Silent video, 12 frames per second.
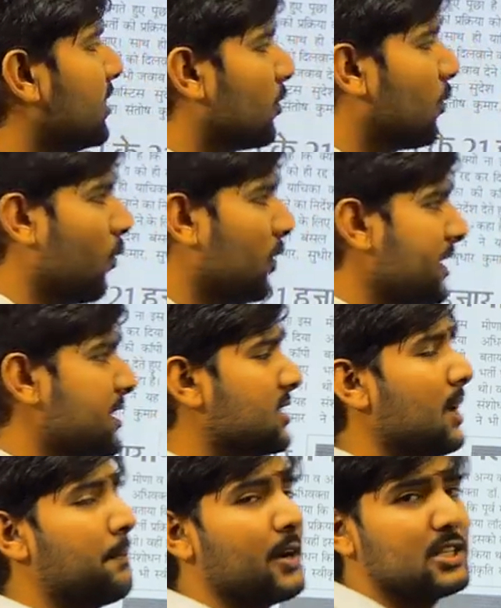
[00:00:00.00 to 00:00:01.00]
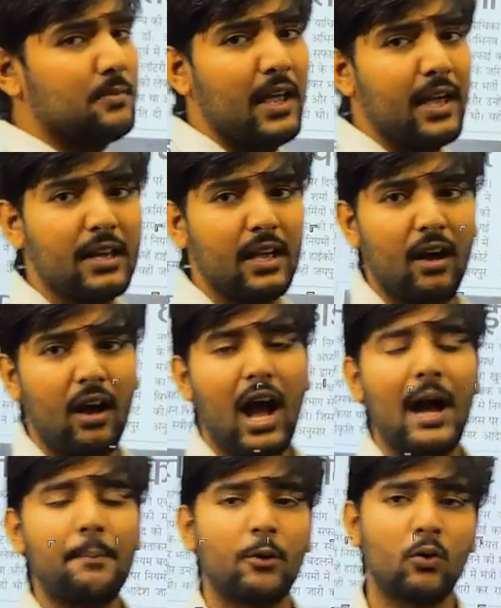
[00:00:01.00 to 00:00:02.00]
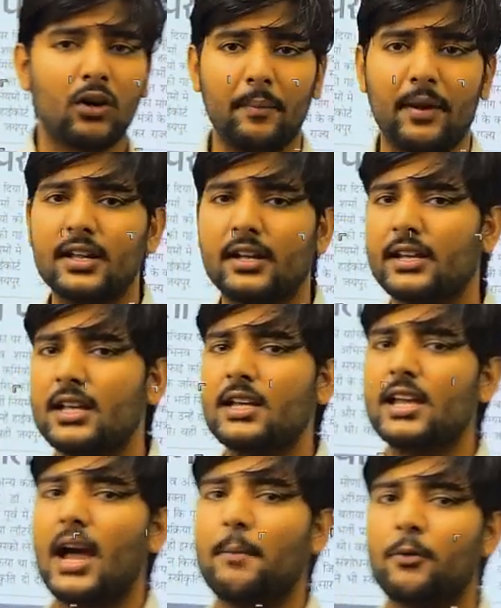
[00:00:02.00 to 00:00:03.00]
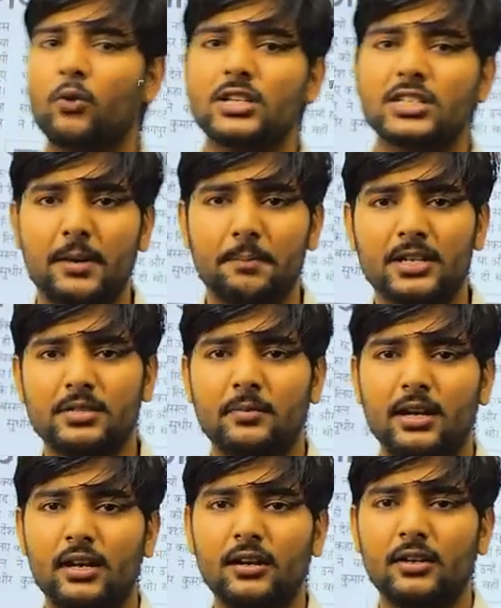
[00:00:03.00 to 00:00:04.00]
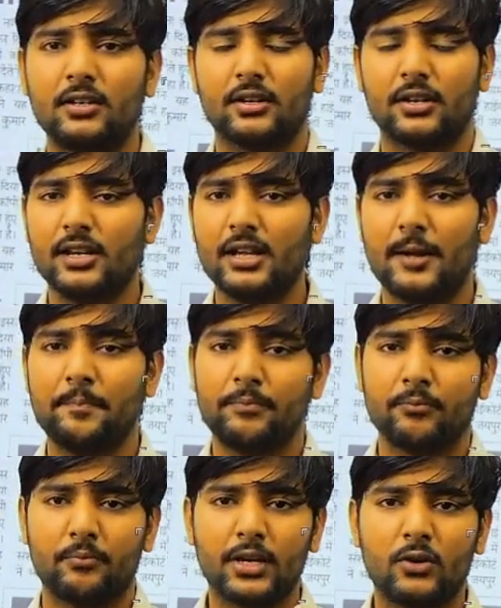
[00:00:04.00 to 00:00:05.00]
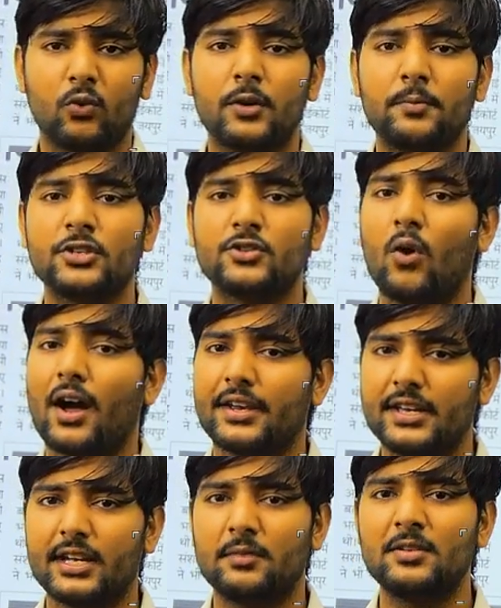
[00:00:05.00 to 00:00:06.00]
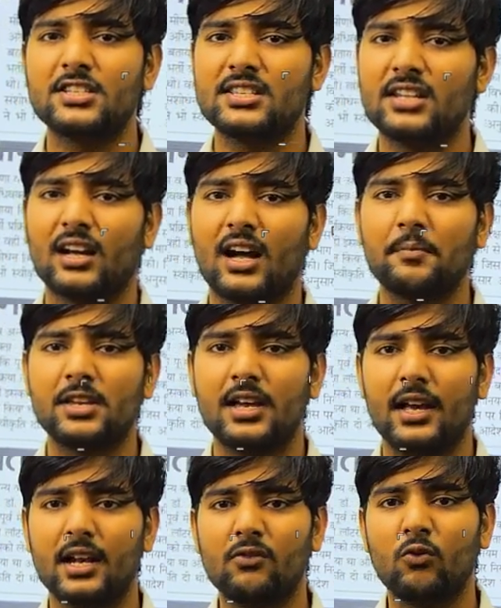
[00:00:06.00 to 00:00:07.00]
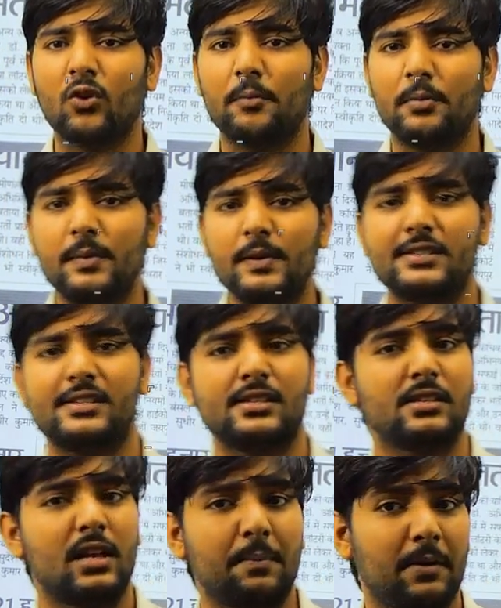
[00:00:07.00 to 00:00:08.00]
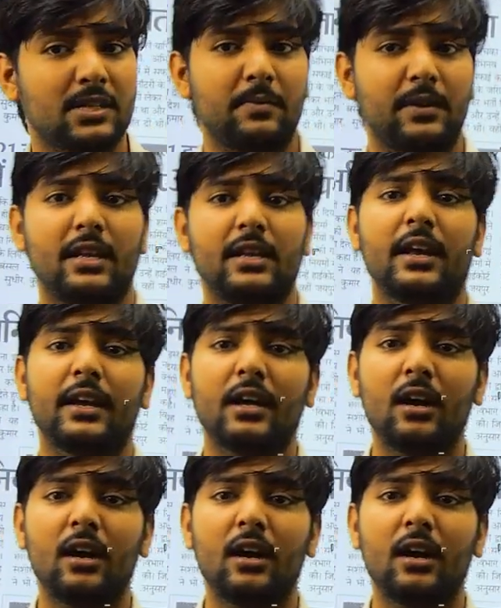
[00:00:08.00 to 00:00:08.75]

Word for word: कोई इसके पक्ष में है क्या आप लोग कमेंट करिए क्या आप लोग इसके पक्ष में है ठीक है भाई कोई भी जो हकीकत में जिसने काम किया है ना वो कभी भी इस चीज के पक्ष में नहीं रहेगा